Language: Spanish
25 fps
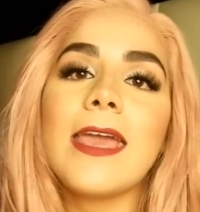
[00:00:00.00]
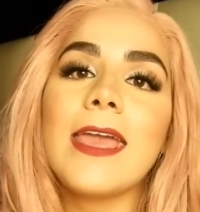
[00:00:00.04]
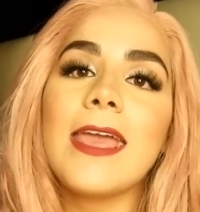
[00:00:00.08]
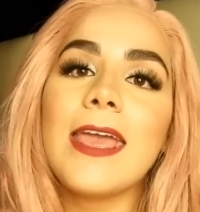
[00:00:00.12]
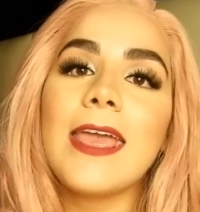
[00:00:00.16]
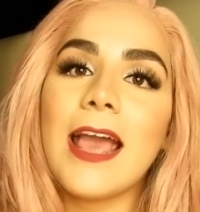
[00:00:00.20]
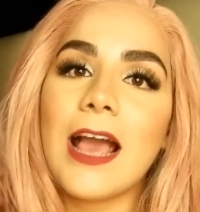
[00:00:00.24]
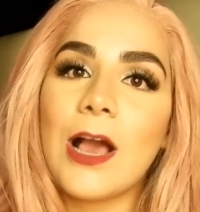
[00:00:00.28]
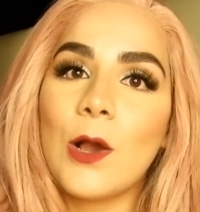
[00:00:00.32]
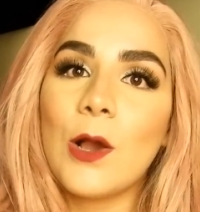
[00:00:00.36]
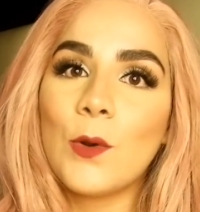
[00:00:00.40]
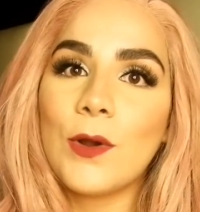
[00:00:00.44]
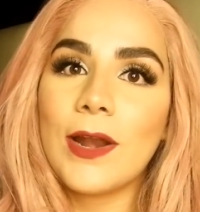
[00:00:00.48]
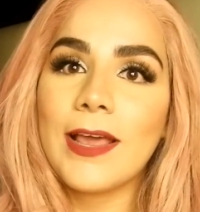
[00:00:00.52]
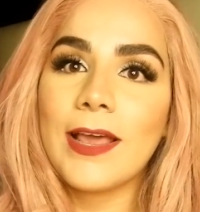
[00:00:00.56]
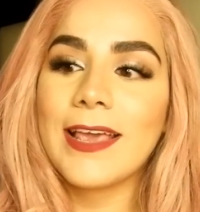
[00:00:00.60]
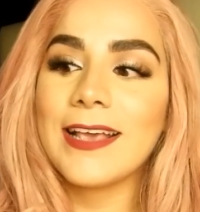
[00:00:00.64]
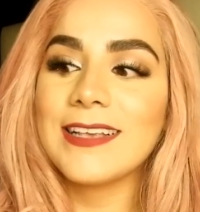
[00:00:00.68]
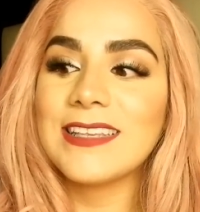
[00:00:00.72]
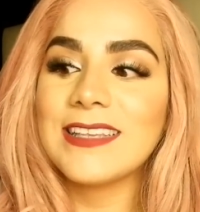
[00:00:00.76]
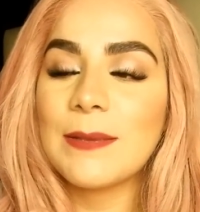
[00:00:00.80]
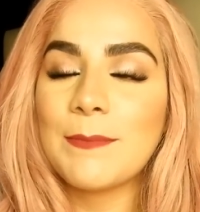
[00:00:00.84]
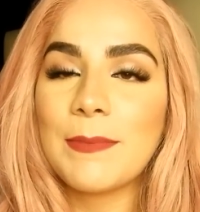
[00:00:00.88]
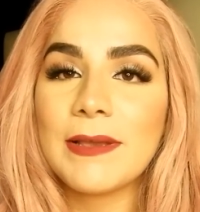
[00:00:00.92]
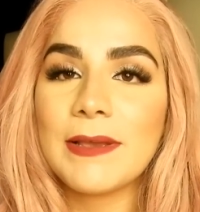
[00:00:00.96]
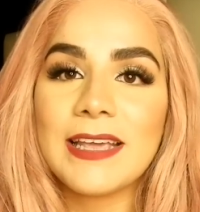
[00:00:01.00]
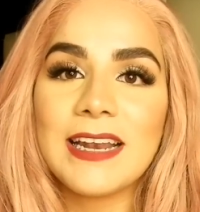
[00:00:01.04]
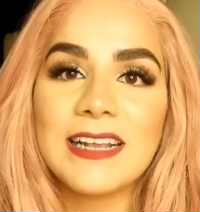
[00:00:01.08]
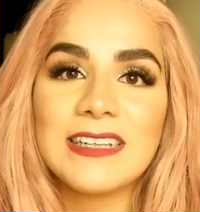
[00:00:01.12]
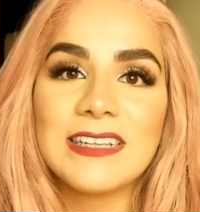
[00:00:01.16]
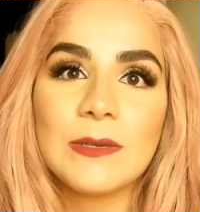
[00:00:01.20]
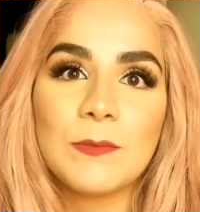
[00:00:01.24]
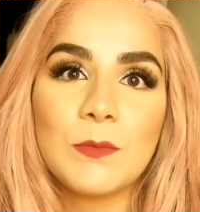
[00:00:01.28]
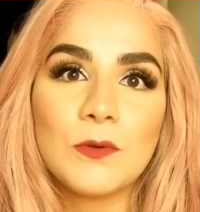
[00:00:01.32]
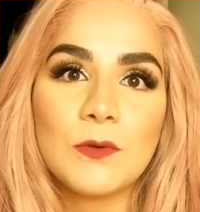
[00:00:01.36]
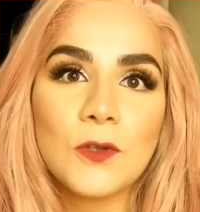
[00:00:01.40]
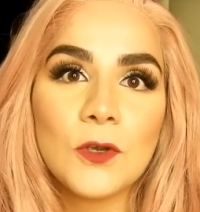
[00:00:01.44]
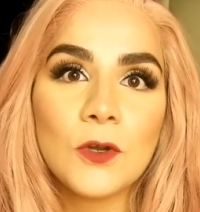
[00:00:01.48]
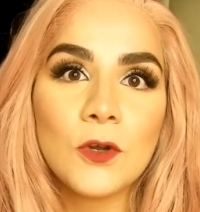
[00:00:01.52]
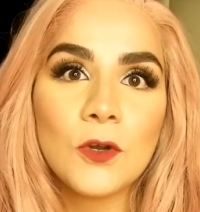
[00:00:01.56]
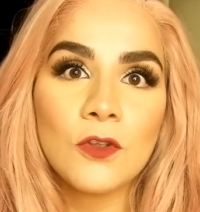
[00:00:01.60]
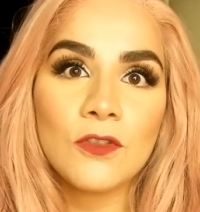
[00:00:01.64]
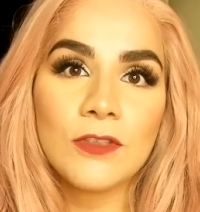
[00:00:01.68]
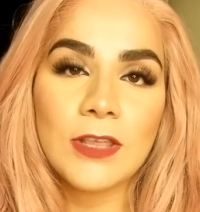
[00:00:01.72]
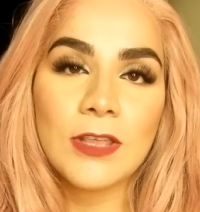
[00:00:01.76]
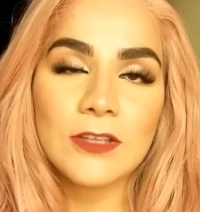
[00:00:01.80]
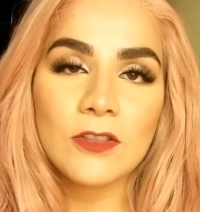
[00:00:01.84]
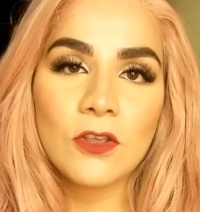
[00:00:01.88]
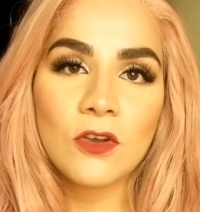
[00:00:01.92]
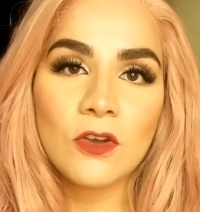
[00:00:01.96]
Y ahora que esta página se puso en
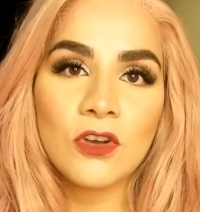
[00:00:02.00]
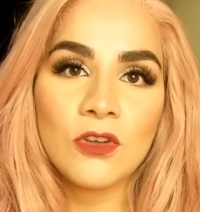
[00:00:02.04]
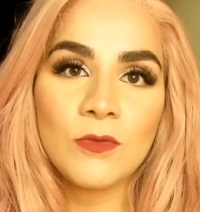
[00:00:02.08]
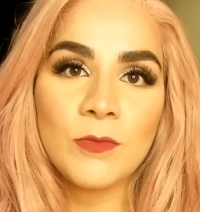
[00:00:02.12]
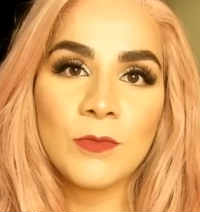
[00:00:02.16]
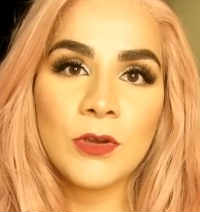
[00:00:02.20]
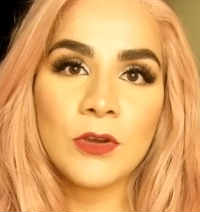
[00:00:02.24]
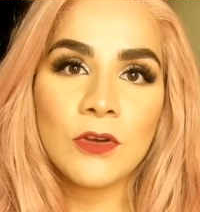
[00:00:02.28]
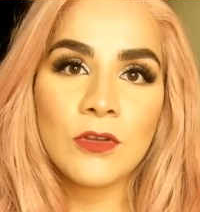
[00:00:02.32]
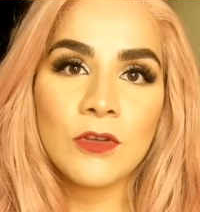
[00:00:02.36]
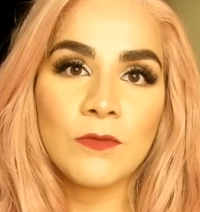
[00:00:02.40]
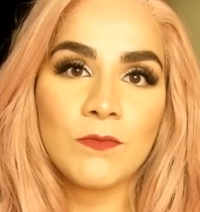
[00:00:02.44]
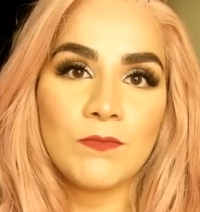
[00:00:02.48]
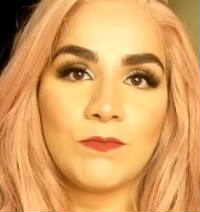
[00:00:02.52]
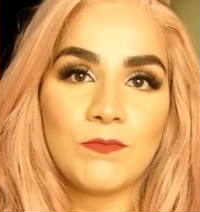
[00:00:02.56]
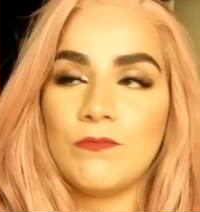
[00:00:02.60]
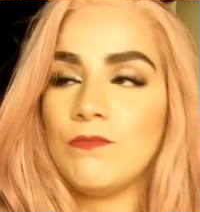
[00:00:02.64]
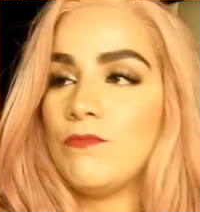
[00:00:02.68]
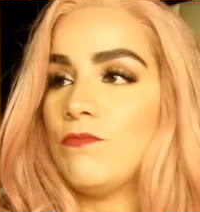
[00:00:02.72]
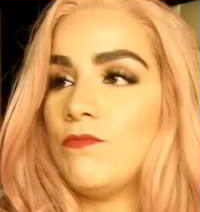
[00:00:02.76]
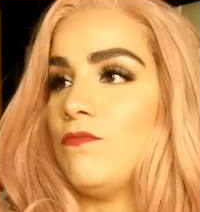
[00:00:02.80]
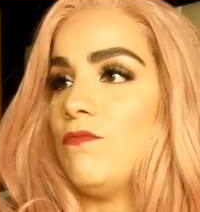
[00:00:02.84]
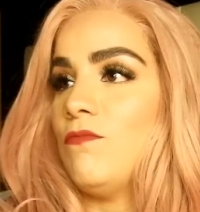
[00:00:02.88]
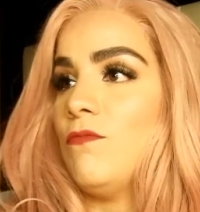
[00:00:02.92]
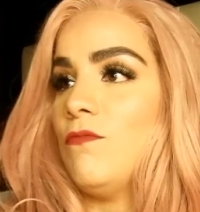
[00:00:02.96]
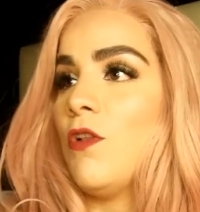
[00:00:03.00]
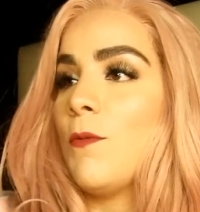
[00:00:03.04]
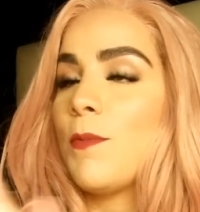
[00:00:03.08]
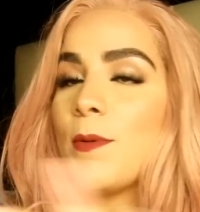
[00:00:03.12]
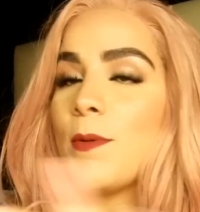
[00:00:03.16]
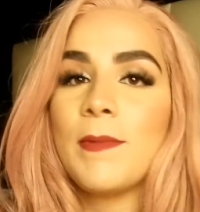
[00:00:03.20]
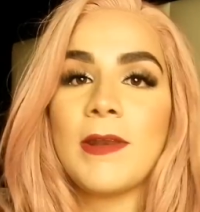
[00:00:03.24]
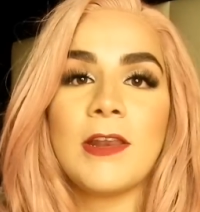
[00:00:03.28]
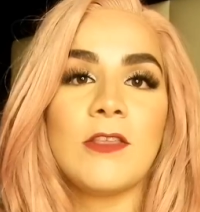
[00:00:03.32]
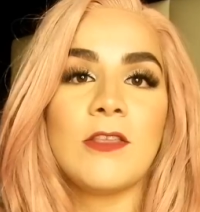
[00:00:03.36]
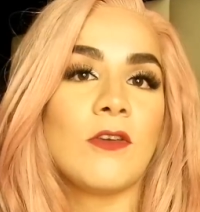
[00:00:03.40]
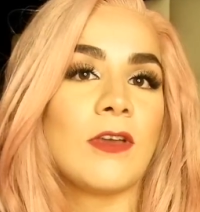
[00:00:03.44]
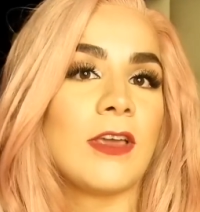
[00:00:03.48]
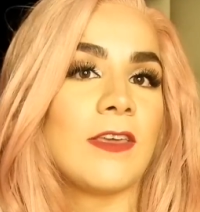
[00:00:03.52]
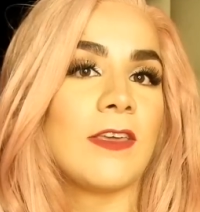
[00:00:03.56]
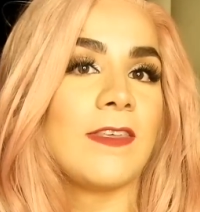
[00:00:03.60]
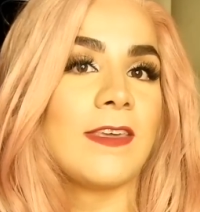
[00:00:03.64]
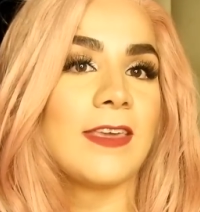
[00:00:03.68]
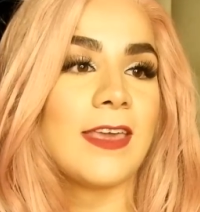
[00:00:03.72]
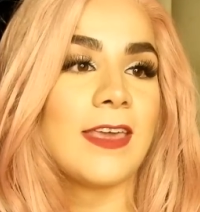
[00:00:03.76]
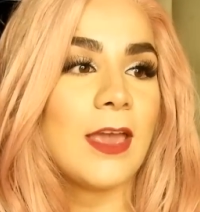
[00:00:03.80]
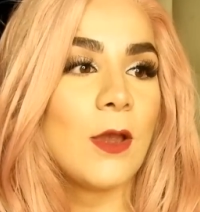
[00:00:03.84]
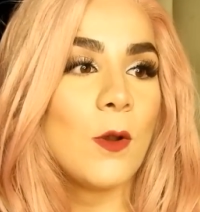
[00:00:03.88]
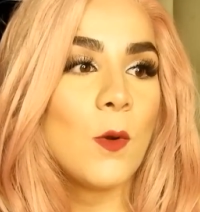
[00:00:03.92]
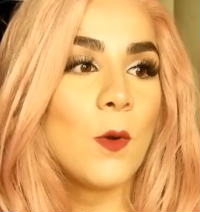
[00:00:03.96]
contacto conmigo, lo primerito que
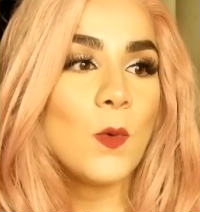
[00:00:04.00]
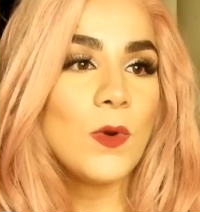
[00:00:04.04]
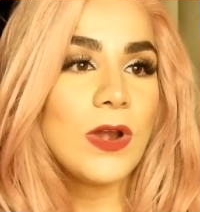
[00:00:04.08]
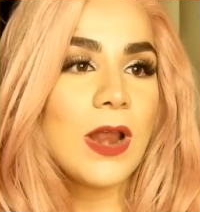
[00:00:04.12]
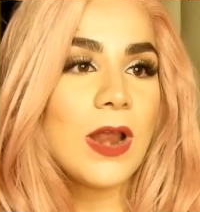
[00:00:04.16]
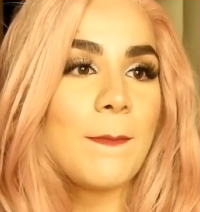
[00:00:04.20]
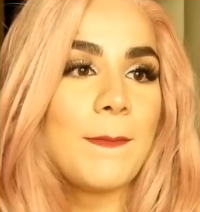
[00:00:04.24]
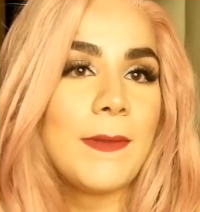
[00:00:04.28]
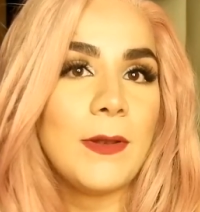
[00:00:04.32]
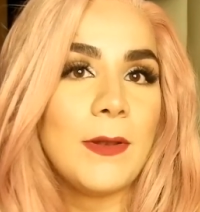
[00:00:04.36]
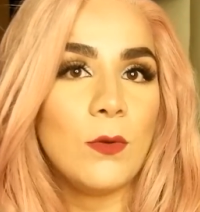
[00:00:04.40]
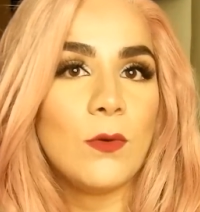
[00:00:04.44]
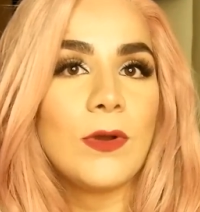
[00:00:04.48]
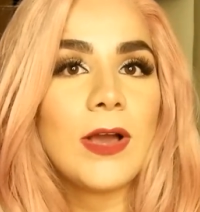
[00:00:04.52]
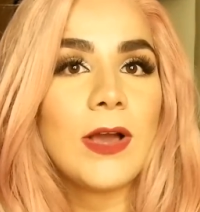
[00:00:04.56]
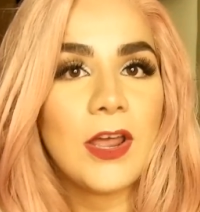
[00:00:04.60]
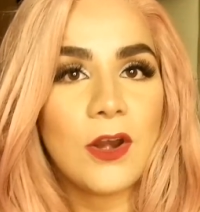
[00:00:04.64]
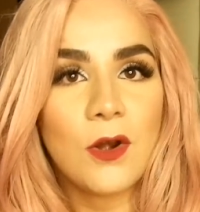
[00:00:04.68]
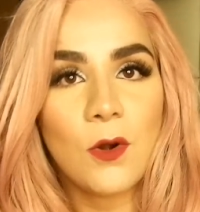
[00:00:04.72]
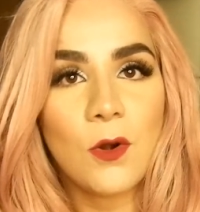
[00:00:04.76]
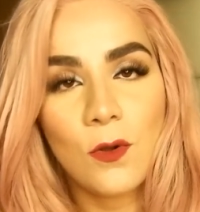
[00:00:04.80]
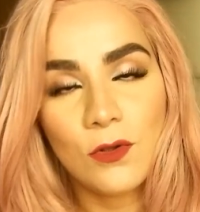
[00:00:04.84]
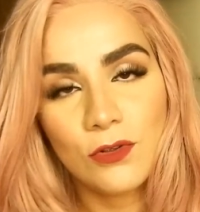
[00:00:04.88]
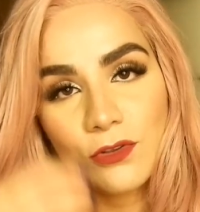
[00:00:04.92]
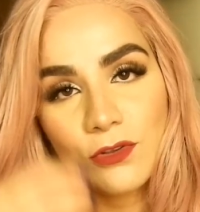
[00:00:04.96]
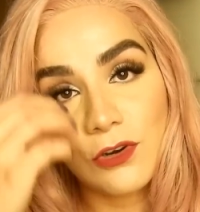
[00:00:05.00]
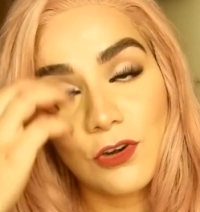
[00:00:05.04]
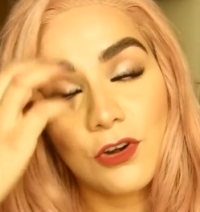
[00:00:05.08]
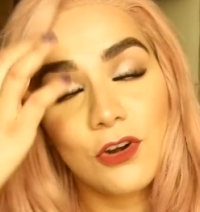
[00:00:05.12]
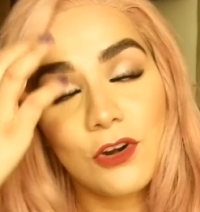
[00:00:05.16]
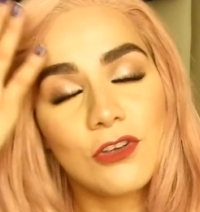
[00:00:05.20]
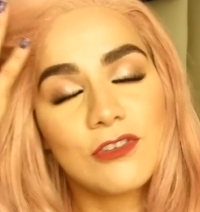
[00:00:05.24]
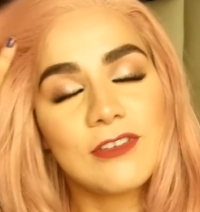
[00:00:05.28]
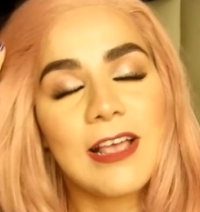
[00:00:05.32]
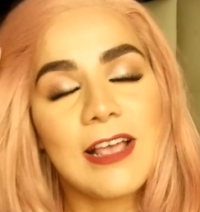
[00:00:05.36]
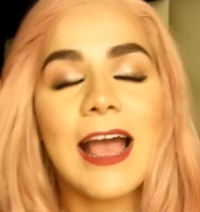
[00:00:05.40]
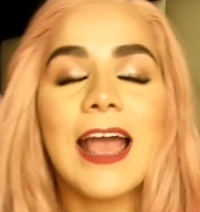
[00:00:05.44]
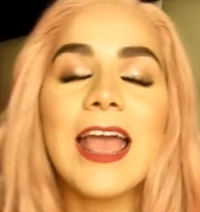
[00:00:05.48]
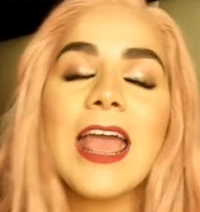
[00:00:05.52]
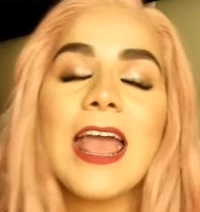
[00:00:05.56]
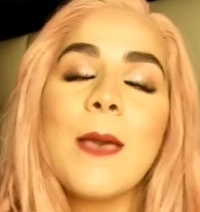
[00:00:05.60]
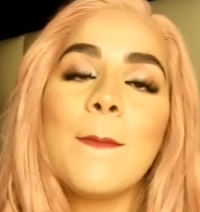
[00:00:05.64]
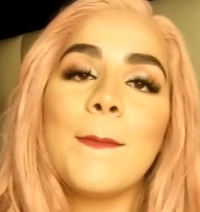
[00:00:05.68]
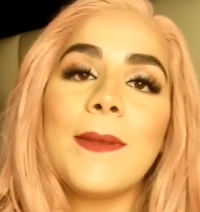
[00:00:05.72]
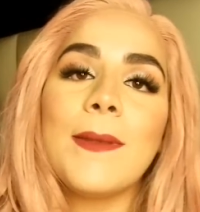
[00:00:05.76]
dije, una peluca rosa.